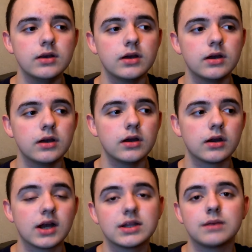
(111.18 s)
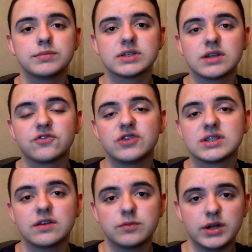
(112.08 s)
э, когда мне начали
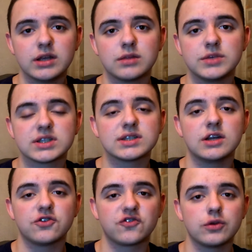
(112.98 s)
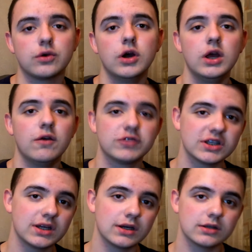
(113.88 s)
ставить брекеты, мне сказали, что вот
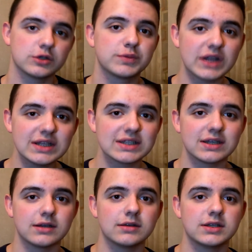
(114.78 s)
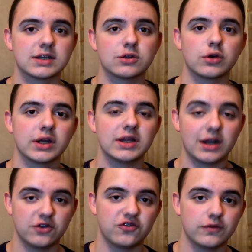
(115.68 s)
эта субстанция, из которой
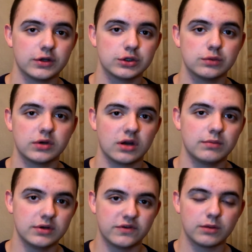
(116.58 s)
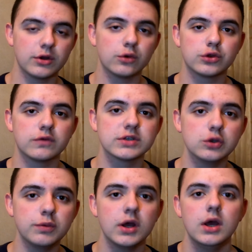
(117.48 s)
наращивают зубы, как бы формируют новый
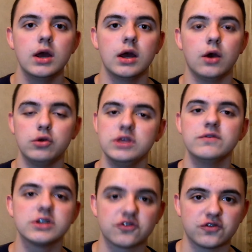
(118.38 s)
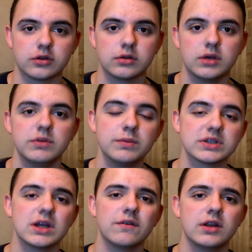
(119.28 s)
зуб, э, он не выдержит. И мне
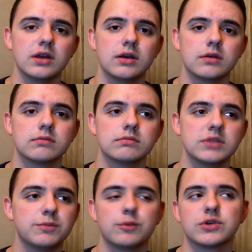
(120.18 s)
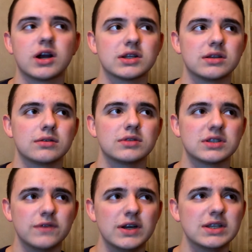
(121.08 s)
поставили, не помню, как она
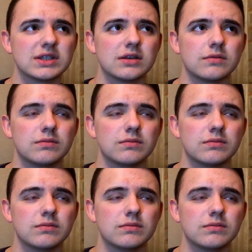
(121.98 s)
называется,